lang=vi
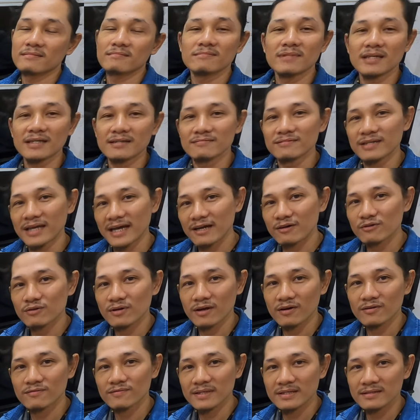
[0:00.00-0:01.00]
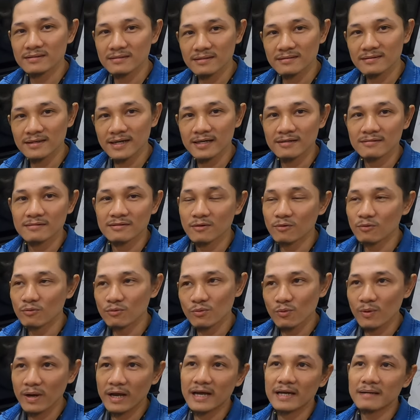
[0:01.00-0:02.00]
thì sao nó vậy được ha cũ
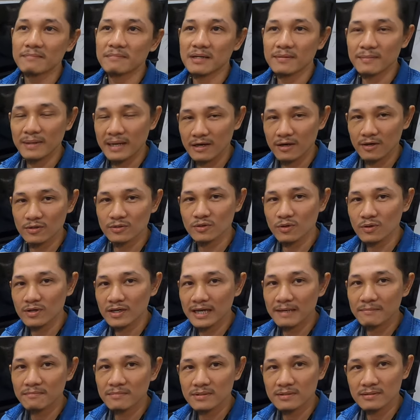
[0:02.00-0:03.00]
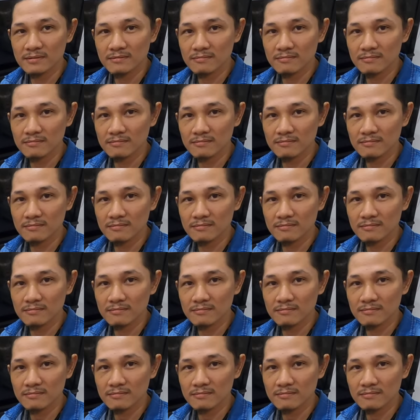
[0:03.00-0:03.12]
quá mà bảo còn tốt lắm